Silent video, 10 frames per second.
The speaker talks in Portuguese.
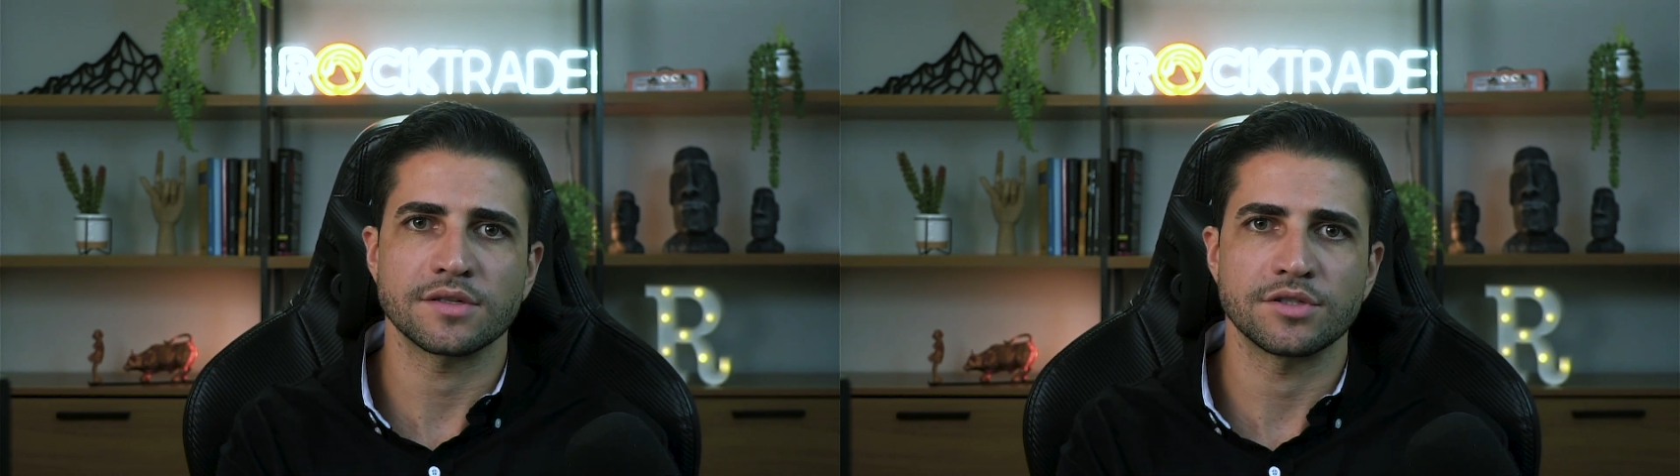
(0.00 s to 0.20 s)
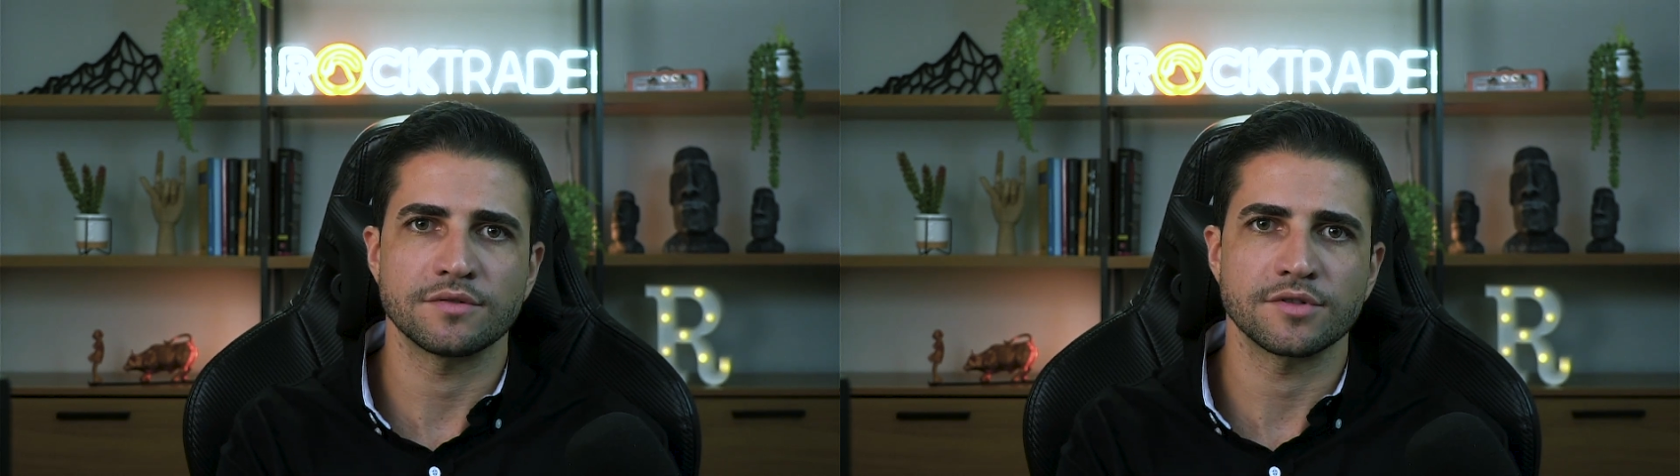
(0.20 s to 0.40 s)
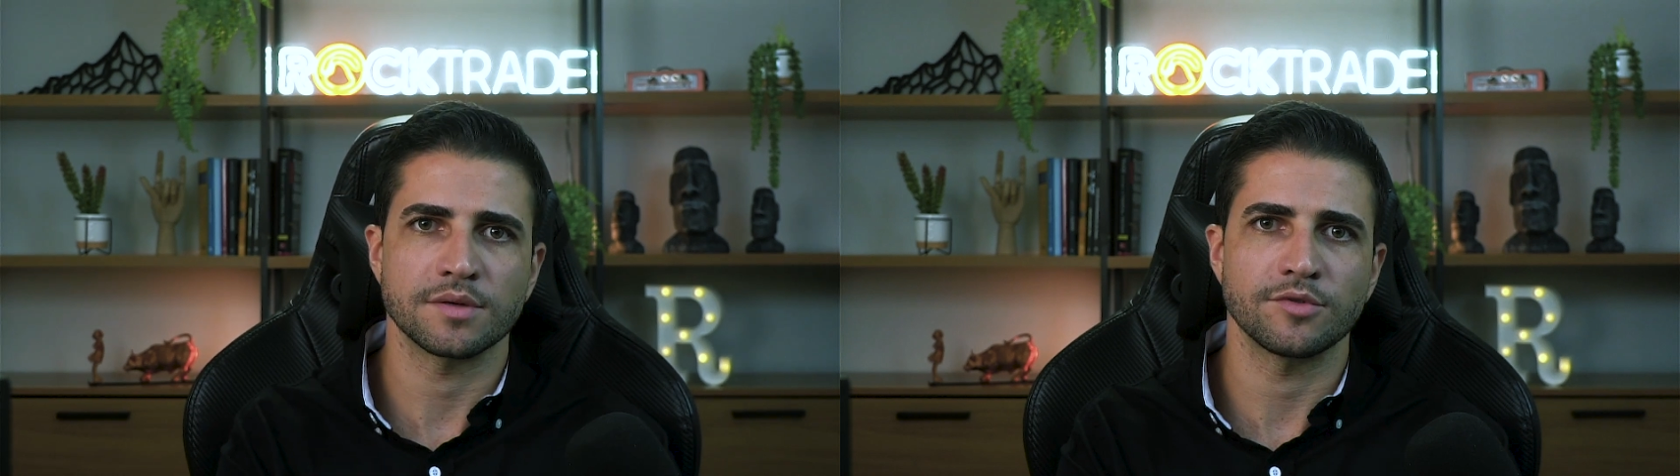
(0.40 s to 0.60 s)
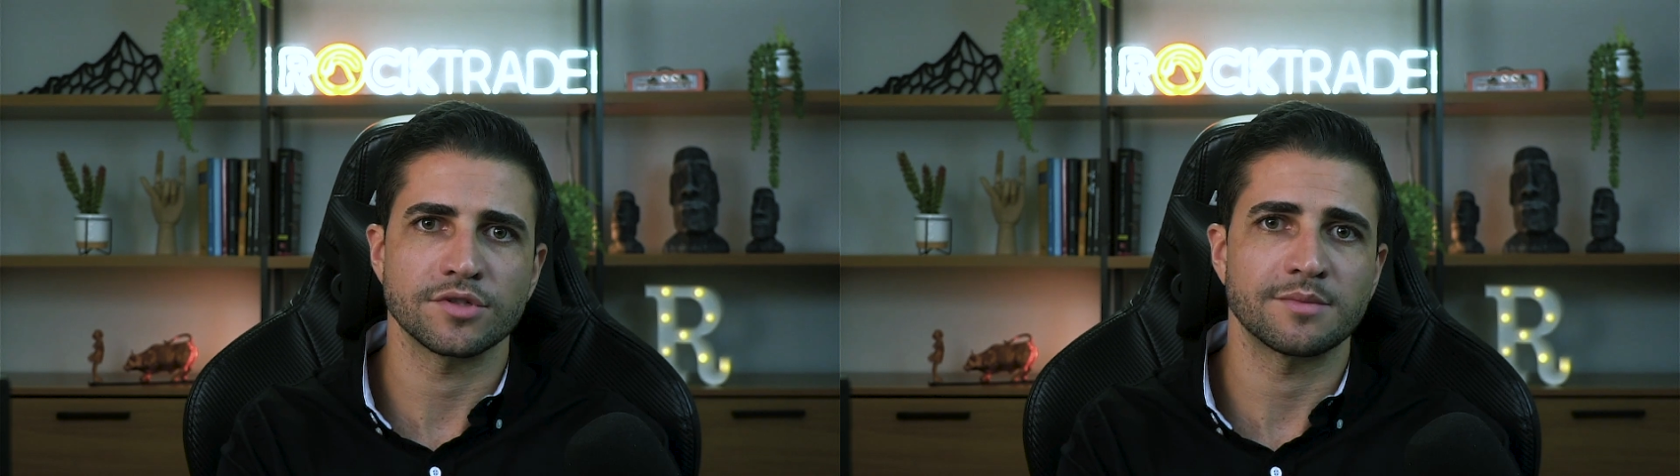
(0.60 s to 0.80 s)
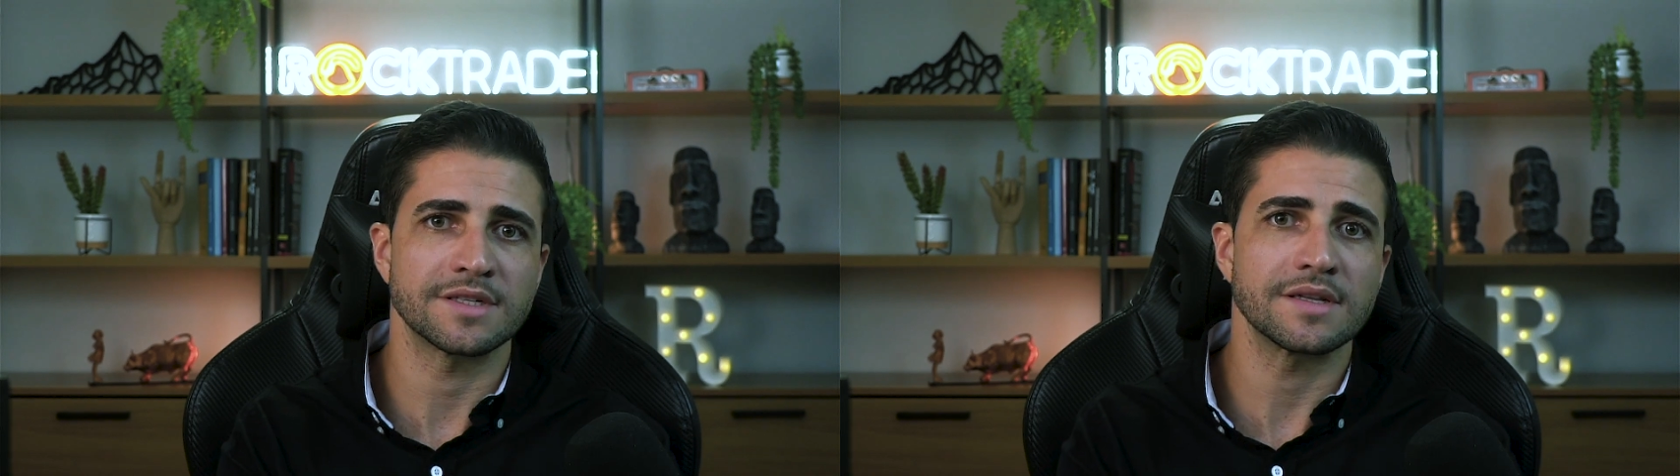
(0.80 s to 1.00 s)
ativos da
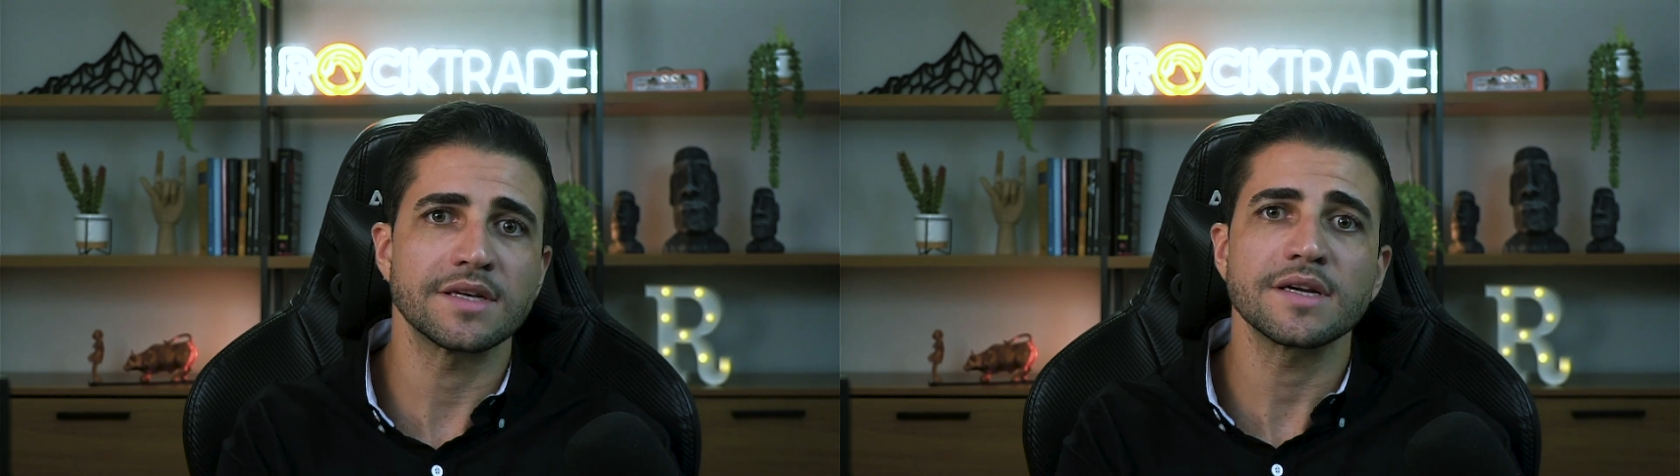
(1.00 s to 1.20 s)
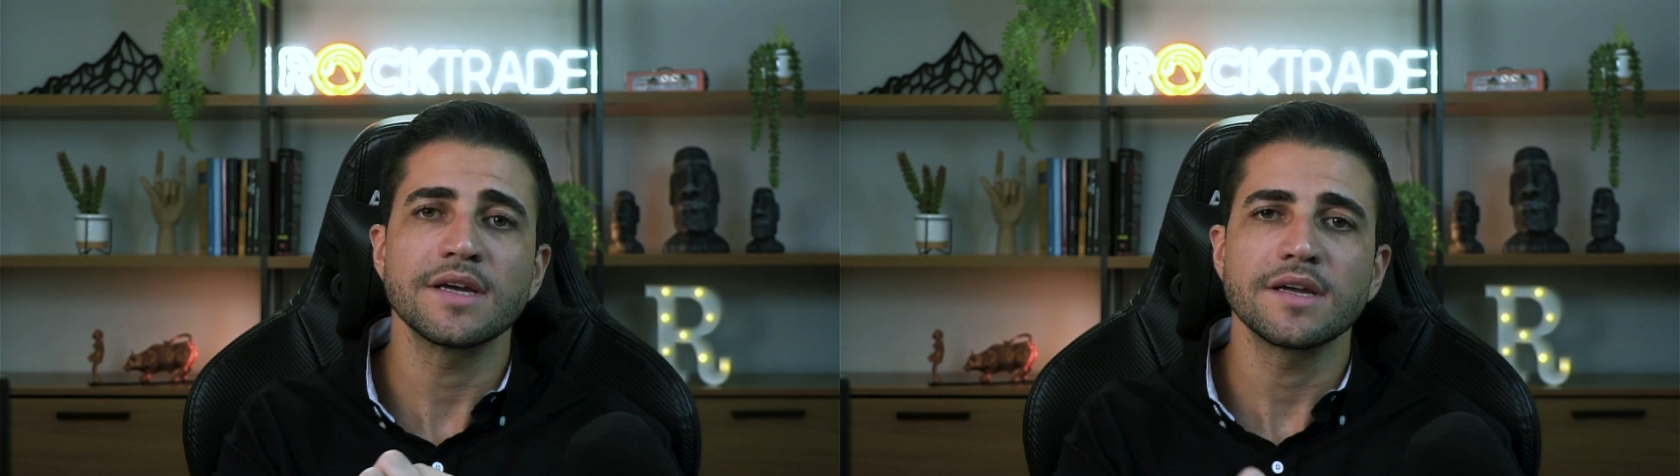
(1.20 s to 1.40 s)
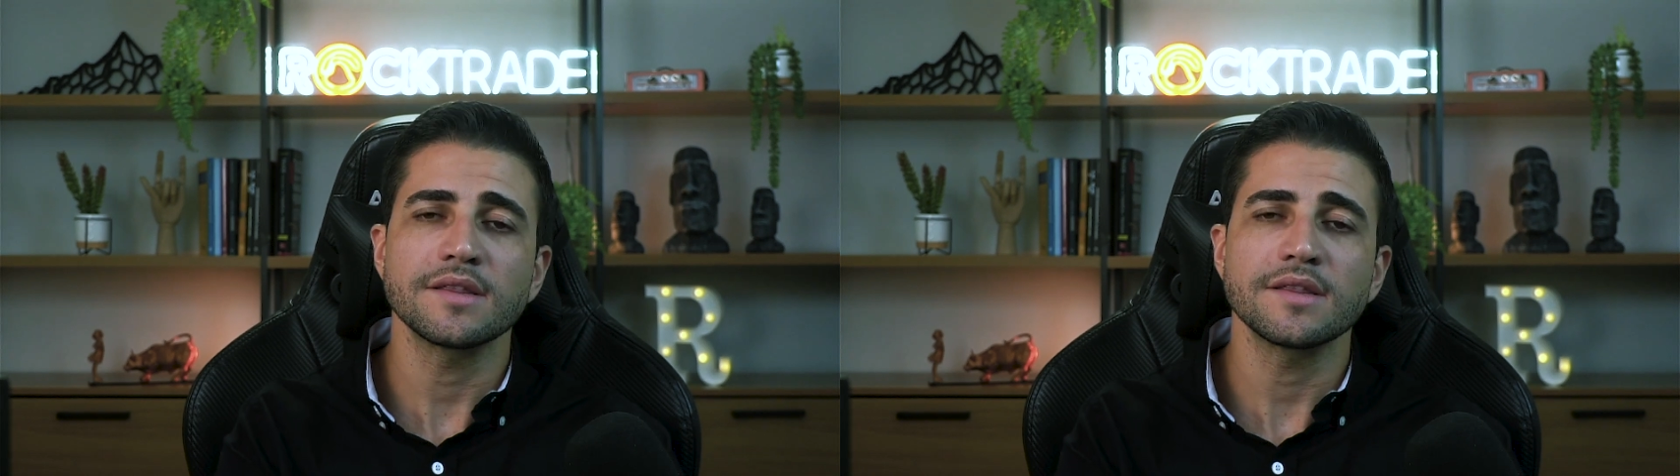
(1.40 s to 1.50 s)
Bolsa Brasileira